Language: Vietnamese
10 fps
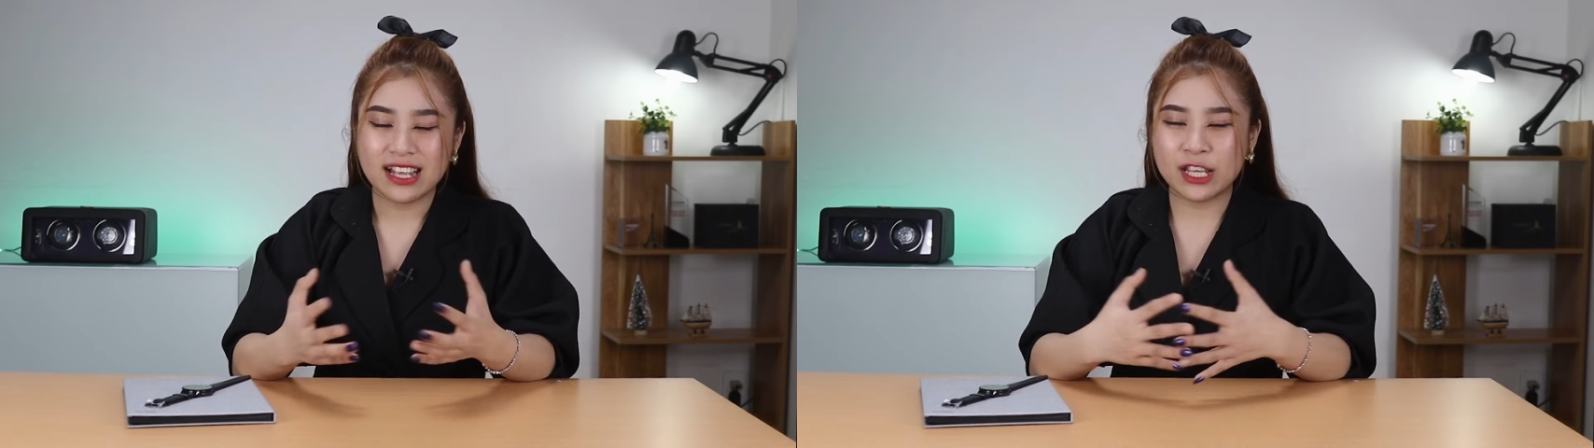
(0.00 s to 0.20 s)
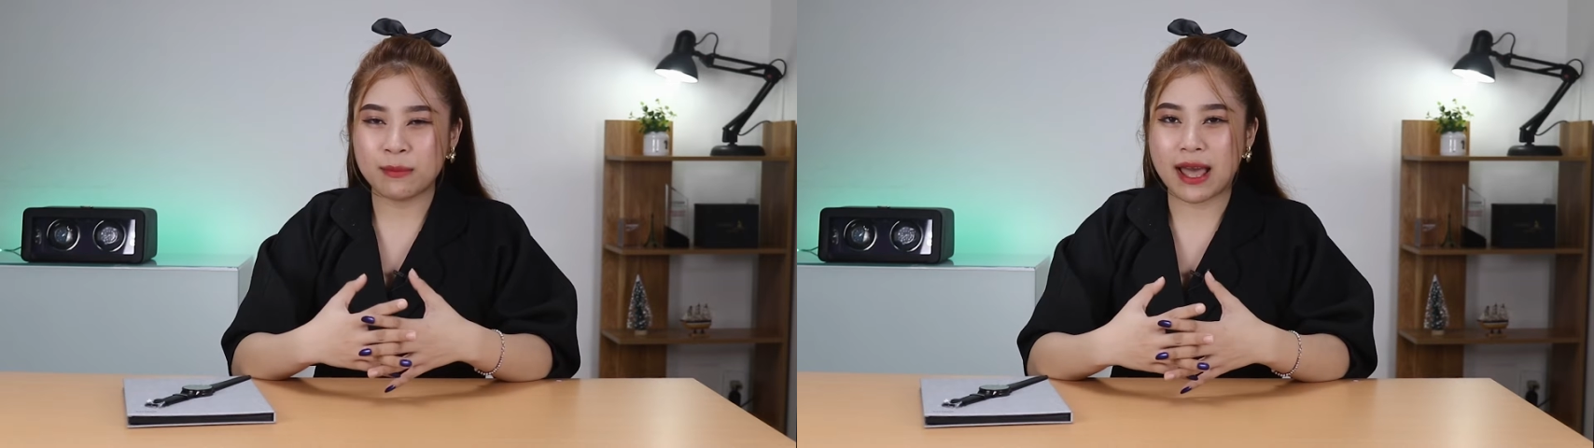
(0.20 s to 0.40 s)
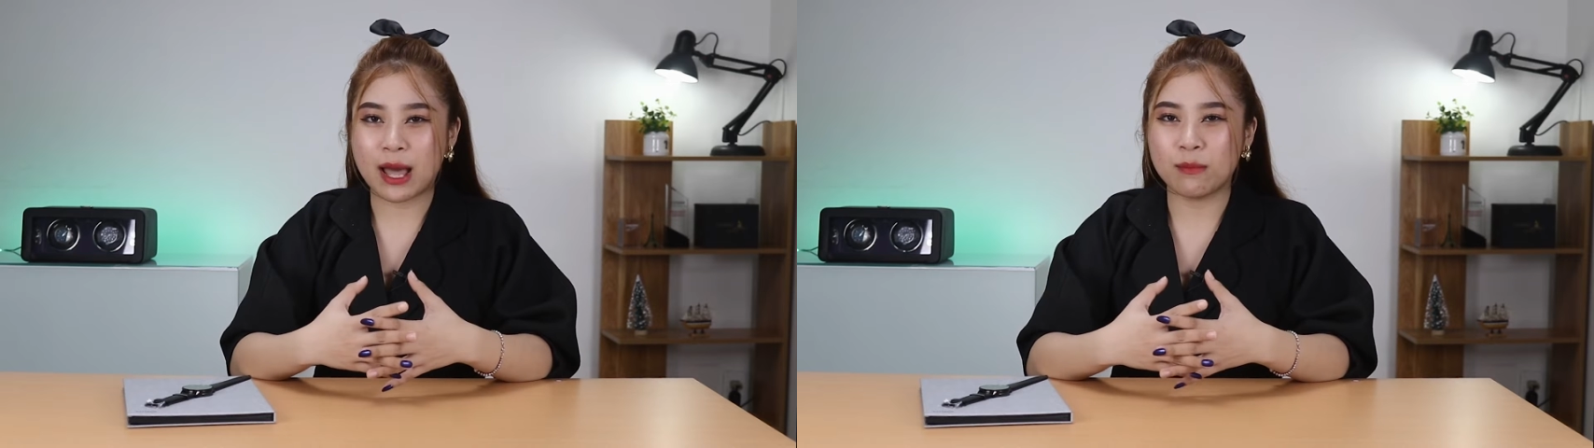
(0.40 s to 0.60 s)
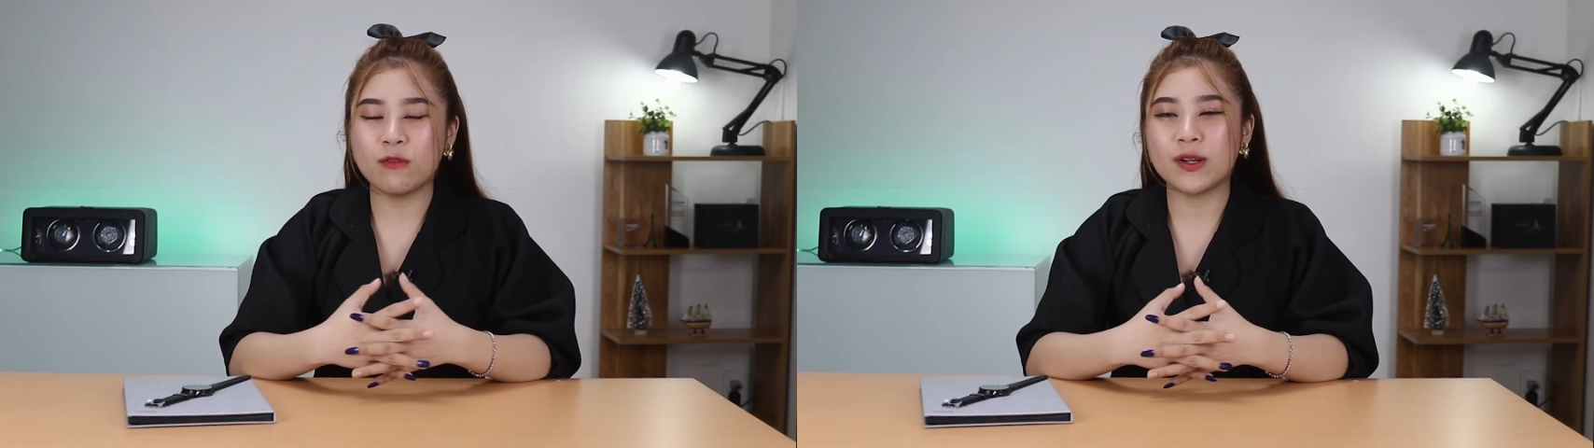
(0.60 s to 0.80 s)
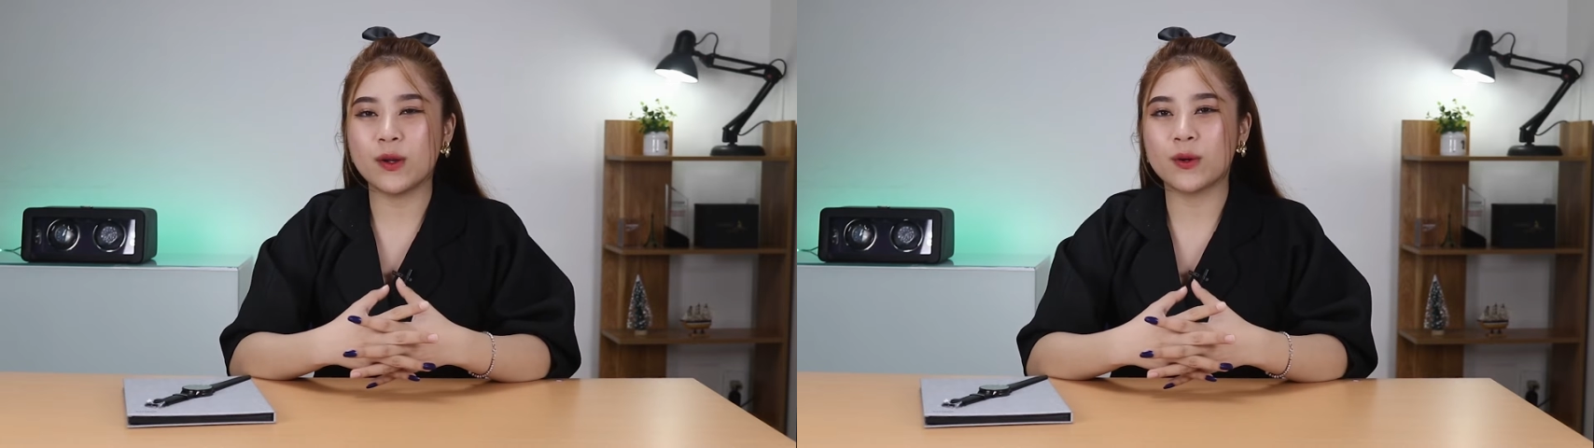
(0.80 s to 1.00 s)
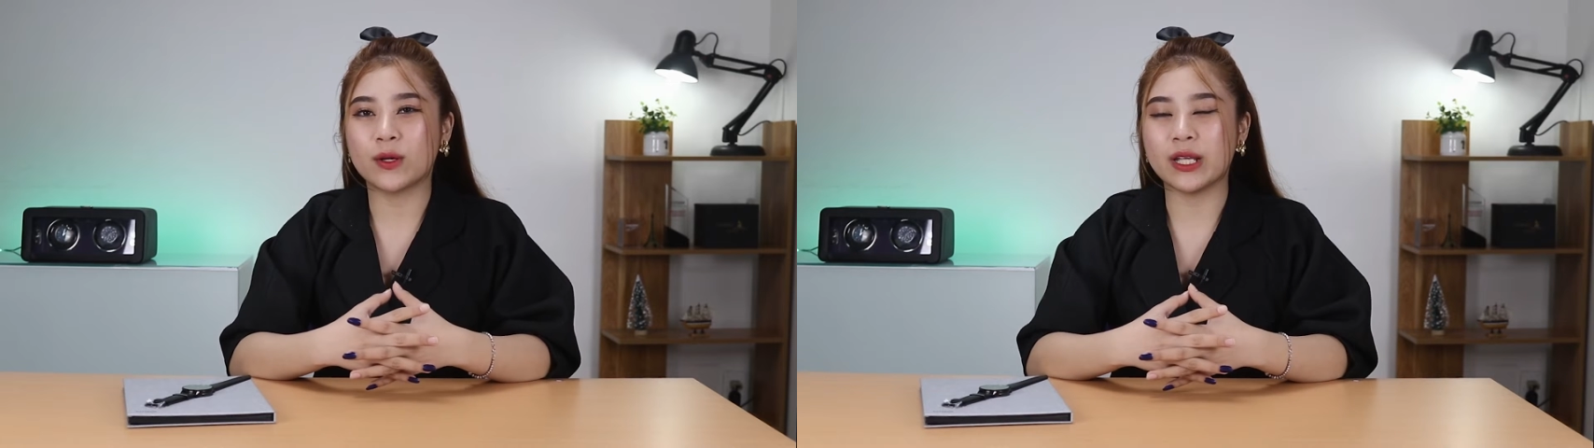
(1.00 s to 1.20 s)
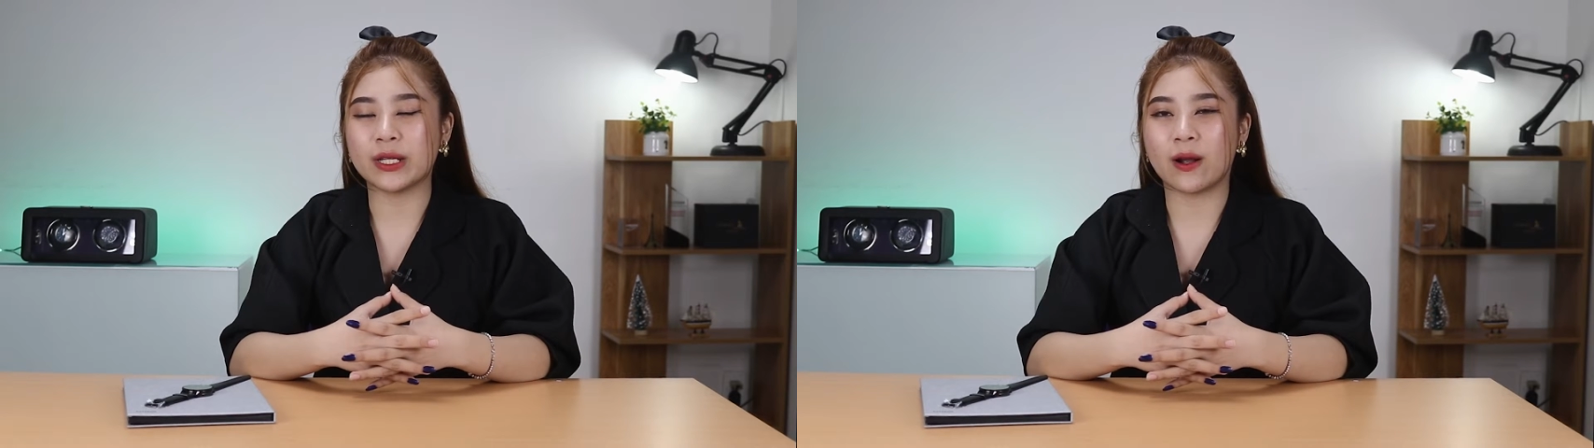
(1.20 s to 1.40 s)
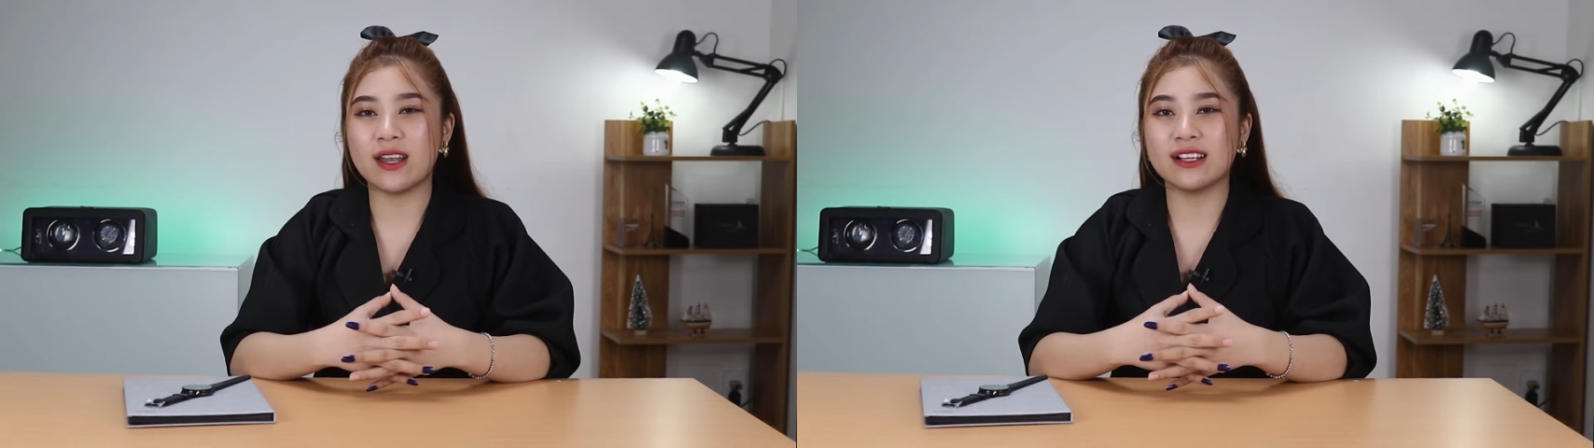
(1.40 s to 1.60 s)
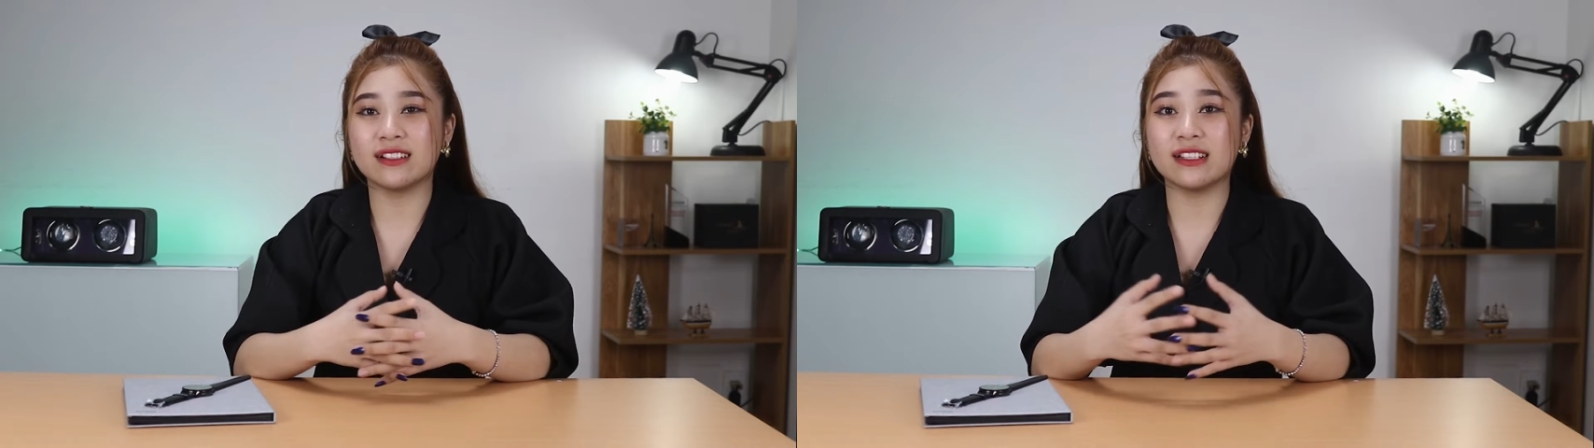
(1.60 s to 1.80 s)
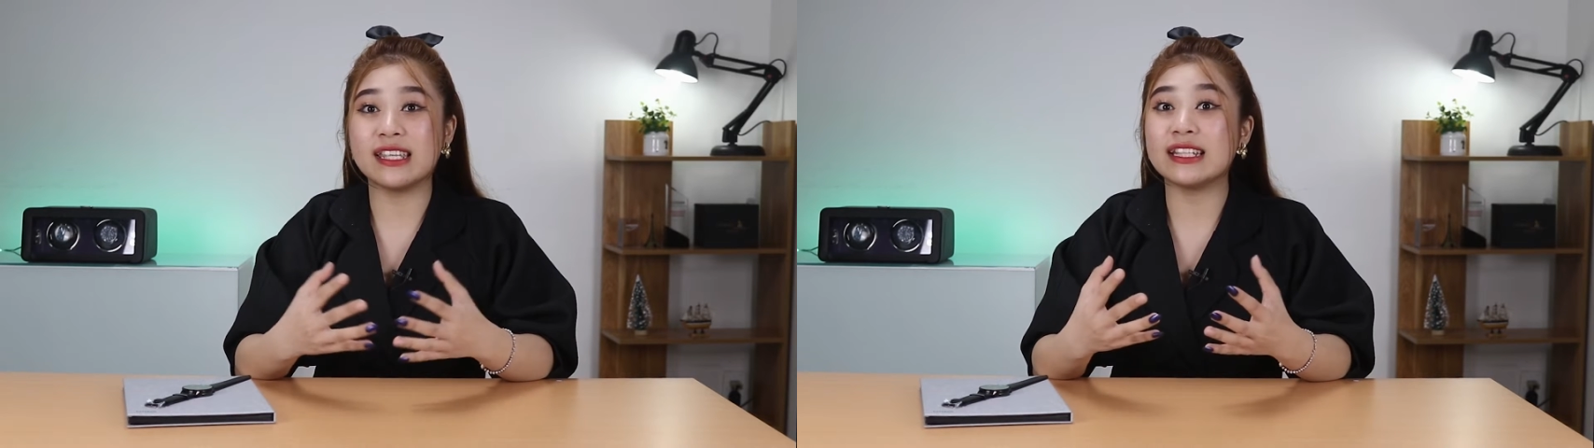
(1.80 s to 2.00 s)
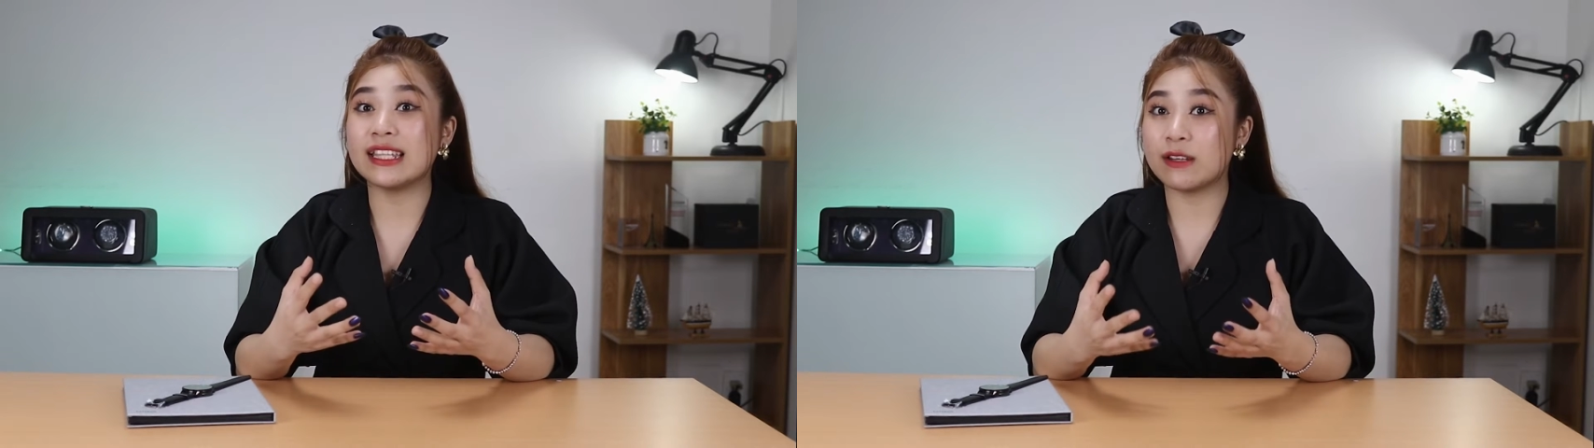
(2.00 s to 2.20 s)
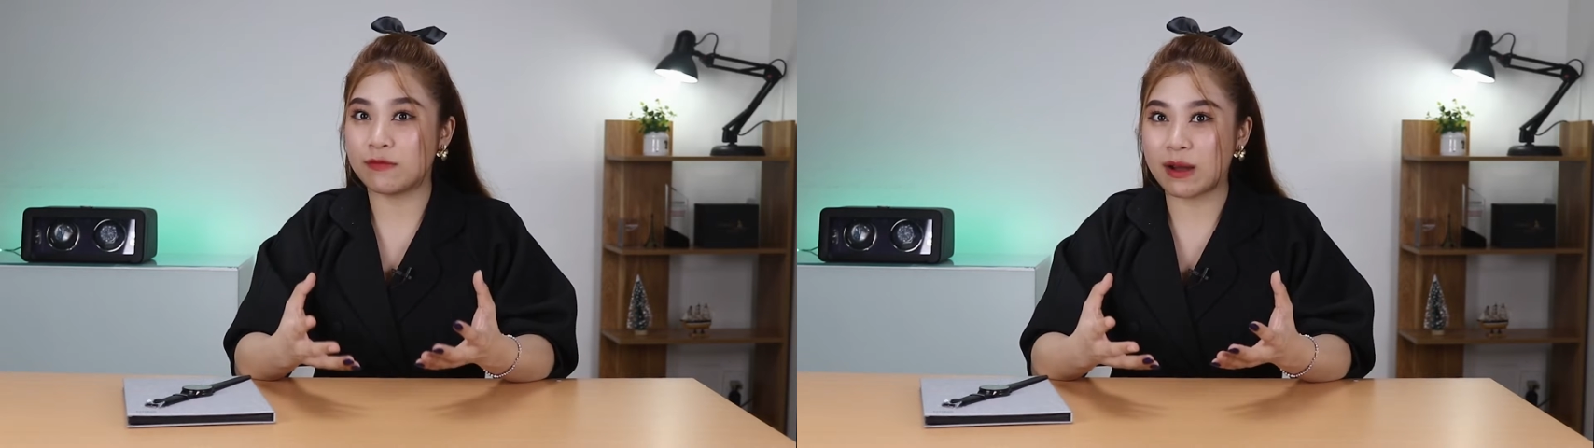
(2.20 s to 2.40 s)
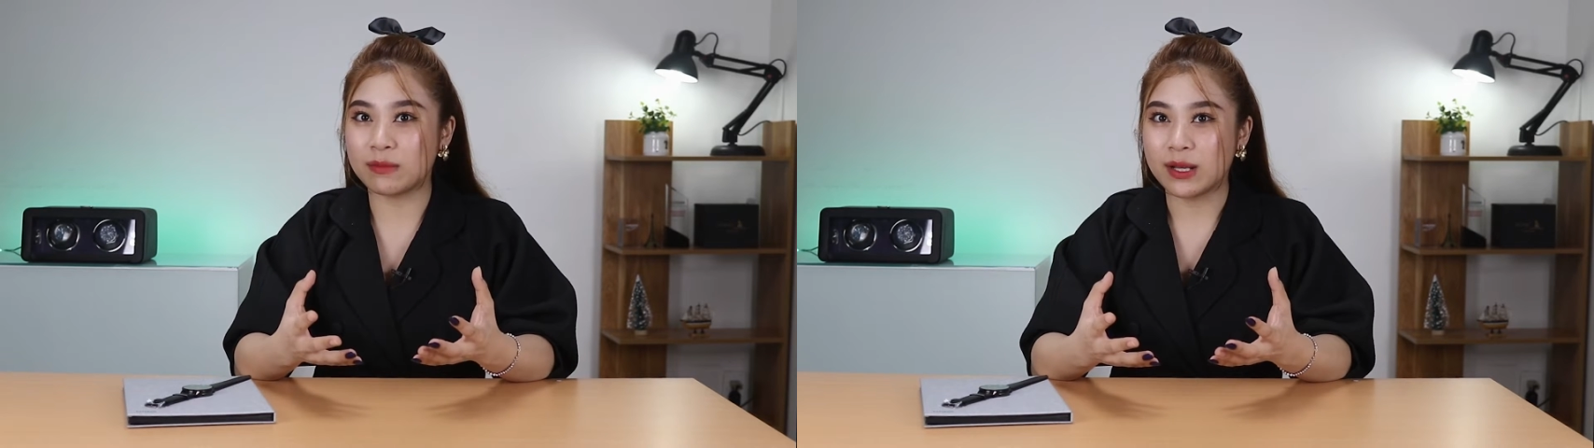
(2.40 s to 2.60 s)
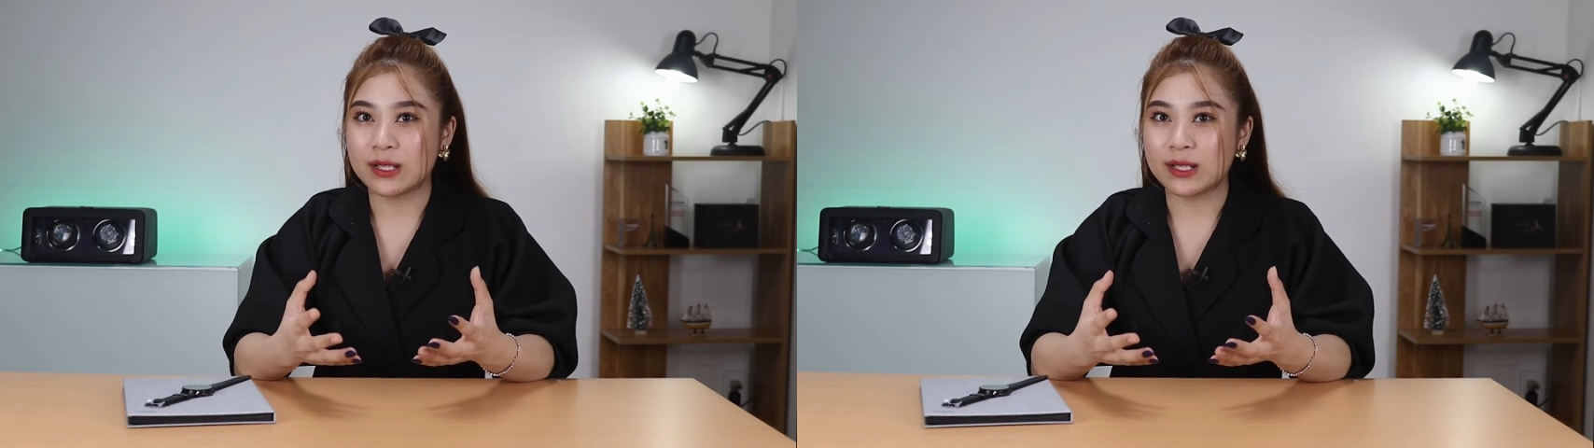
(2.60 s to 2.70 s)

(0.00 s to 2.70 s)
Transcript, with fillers: nhưng mà Movado có thể nói là người đi tiên phong